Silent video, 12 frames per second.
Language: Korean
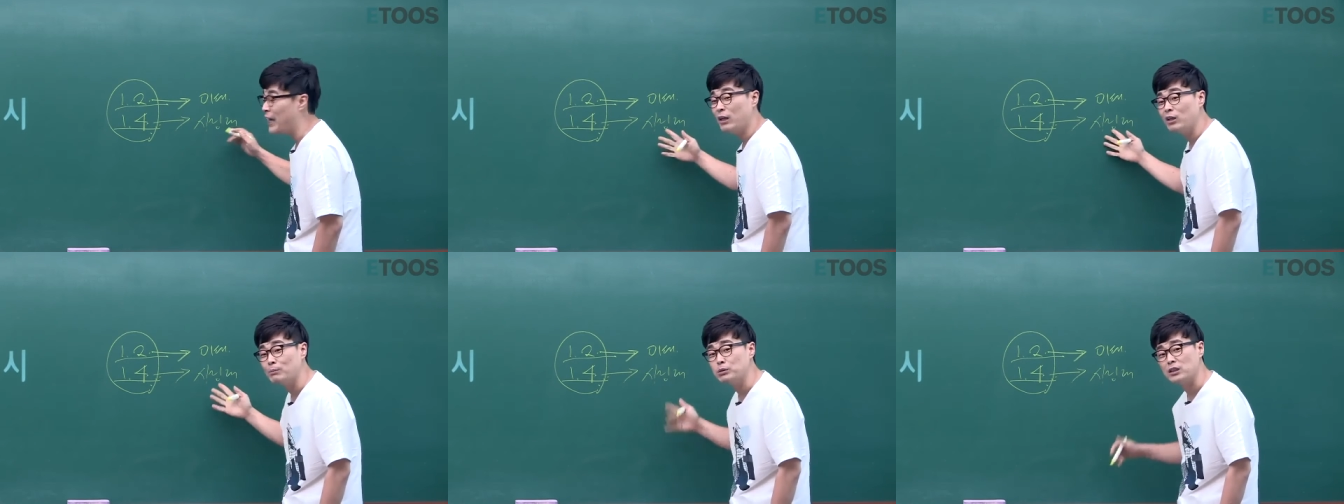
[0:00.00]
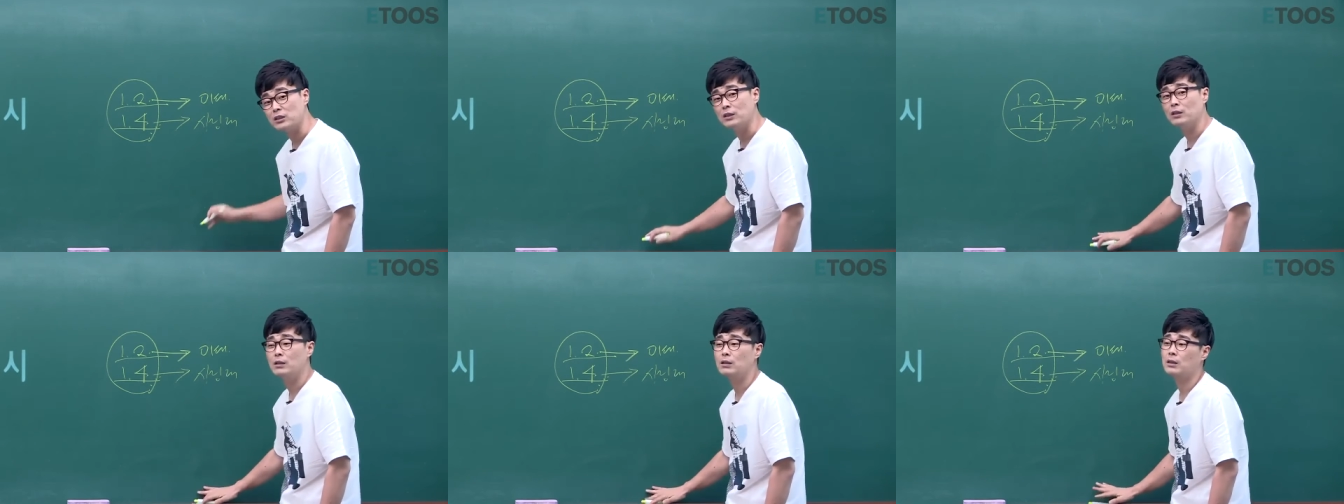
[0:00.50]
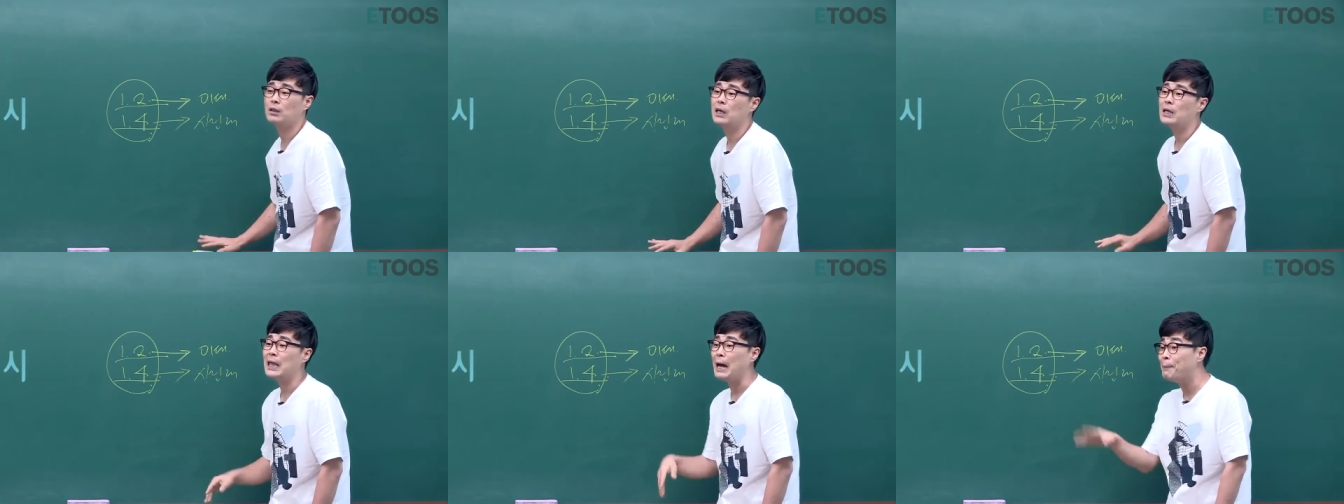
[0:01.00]
이런 데 붙었어요.
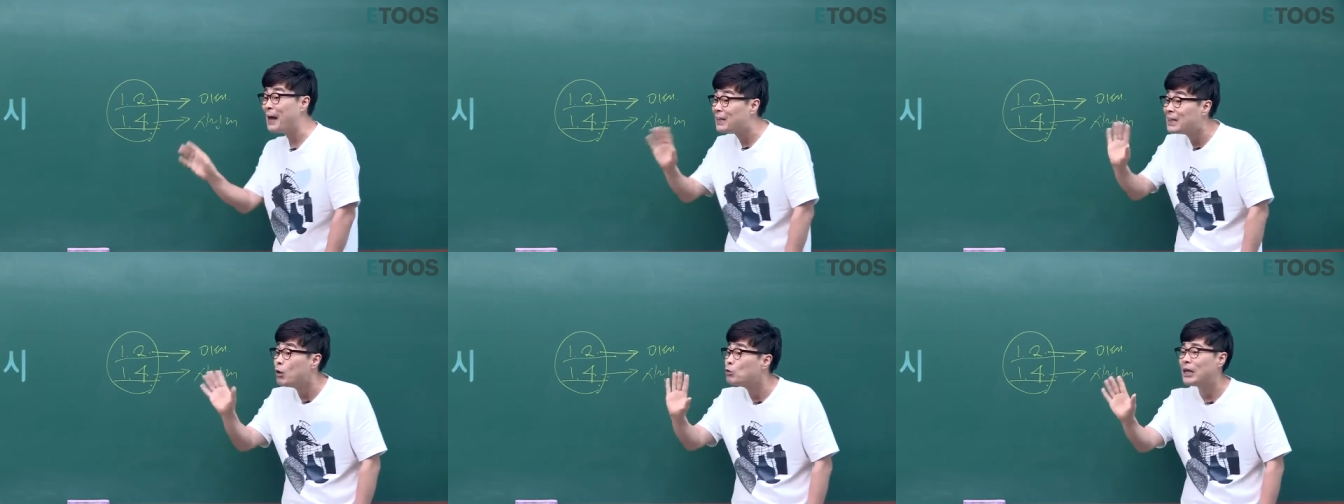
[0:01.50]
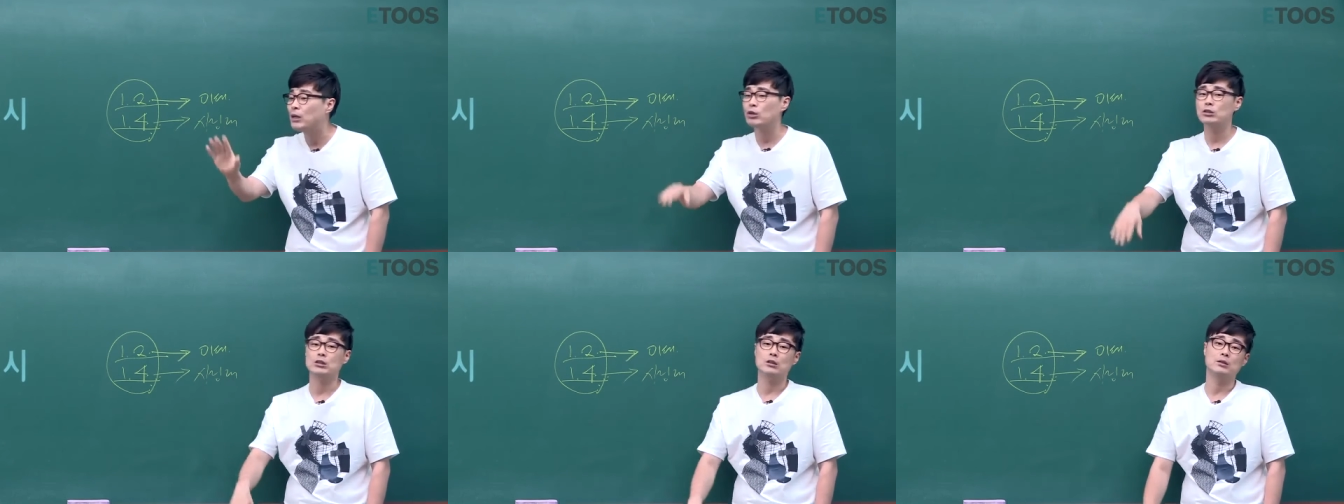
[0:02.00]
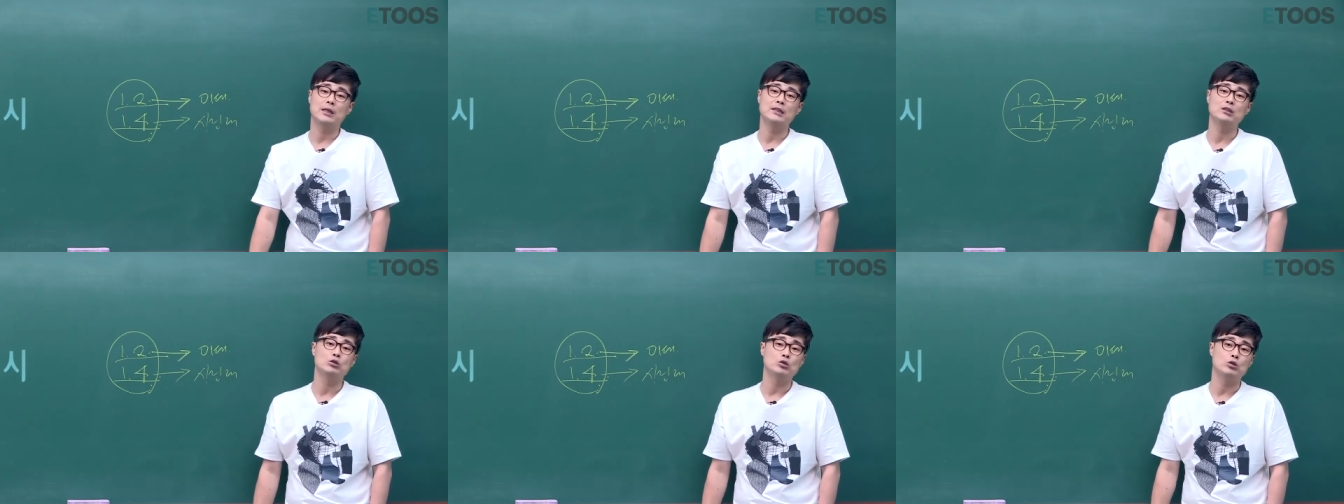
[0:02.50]
답이 안 나온다는 거죠.
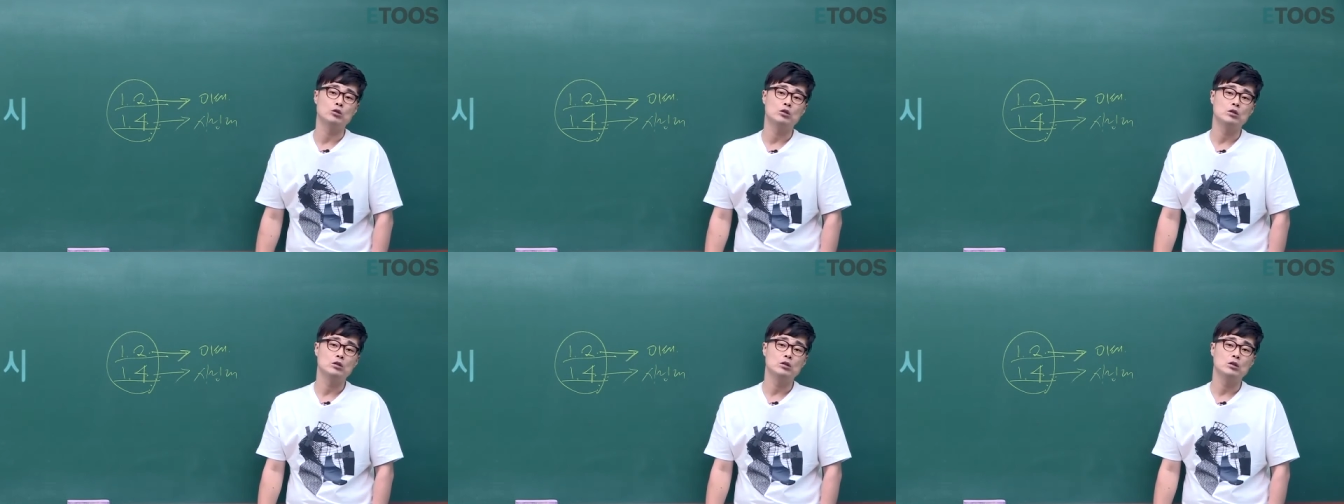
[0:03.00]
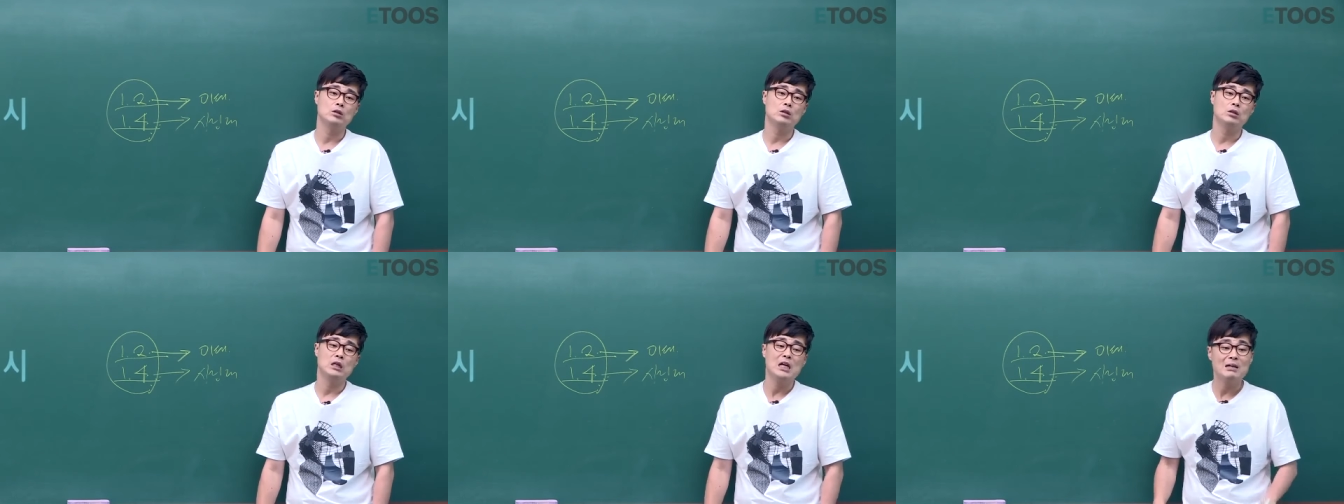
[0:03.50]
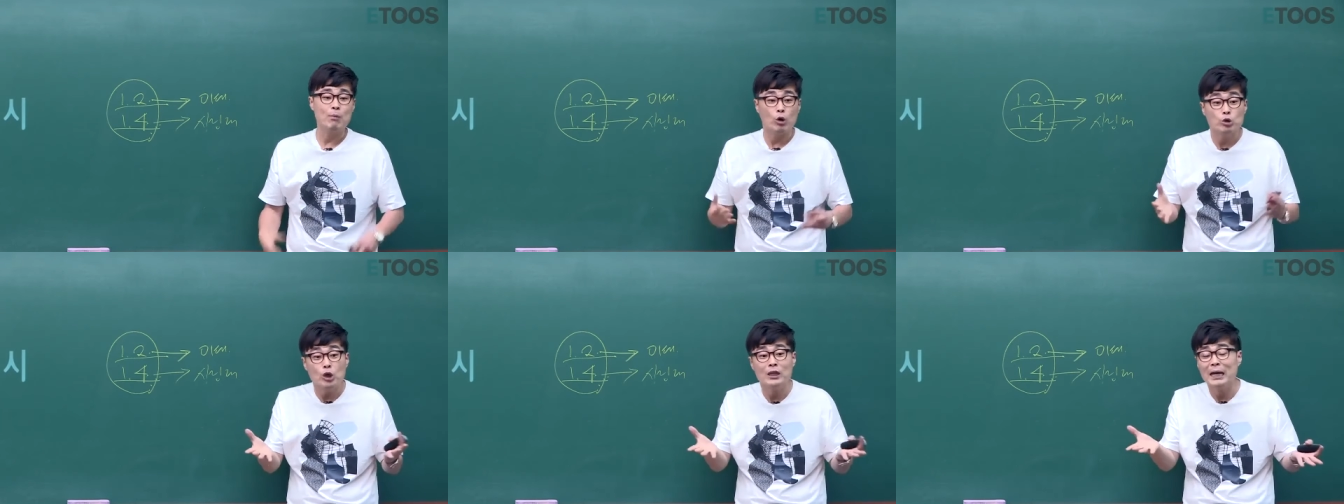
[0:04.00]
내신으로. 그럼
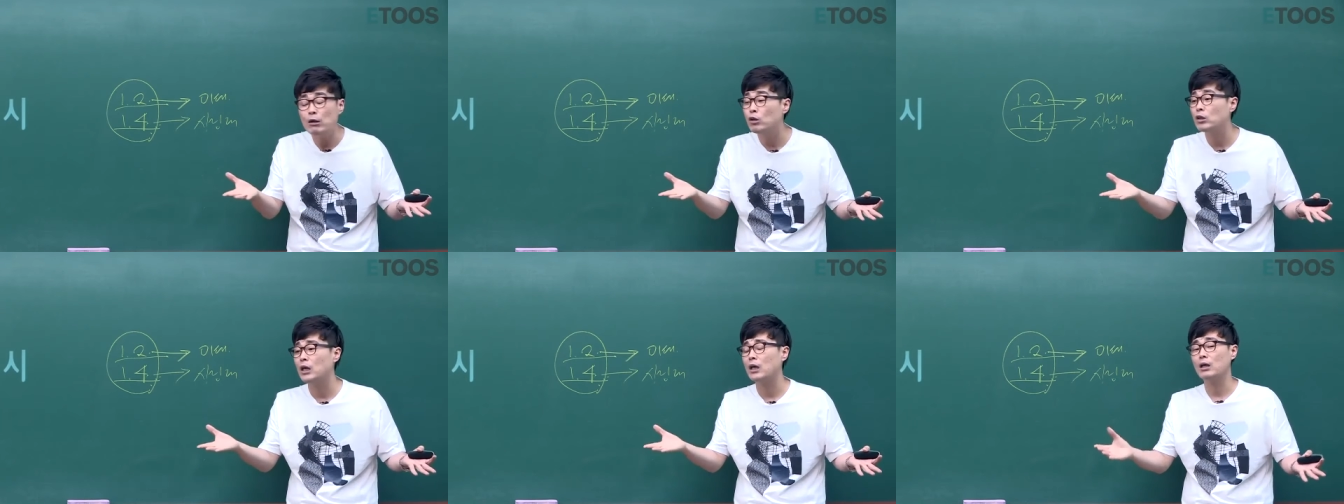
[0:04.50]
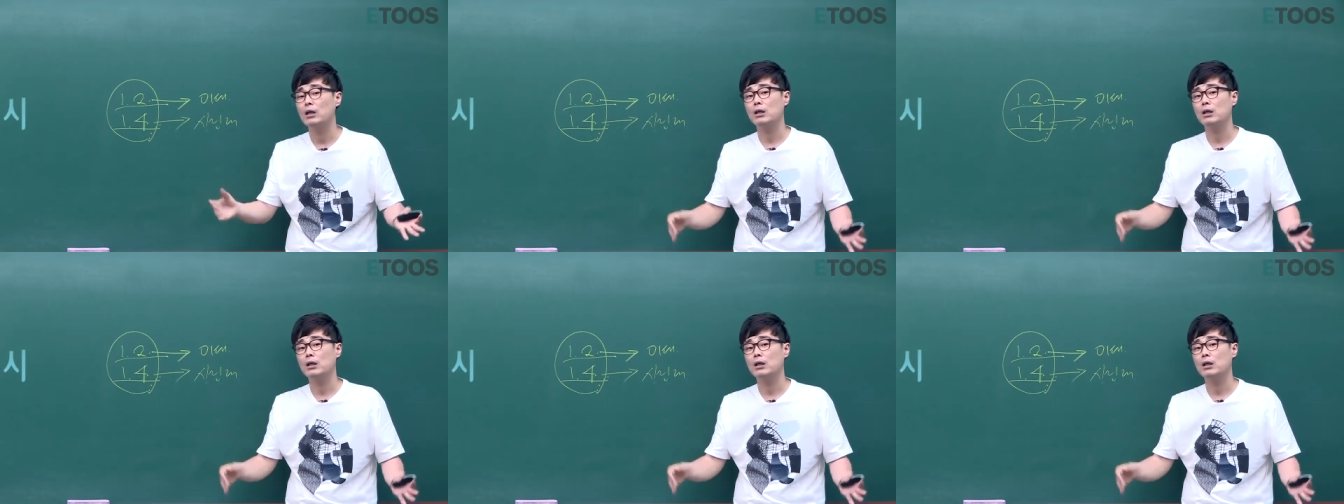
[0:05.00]
어떻게 할 건데?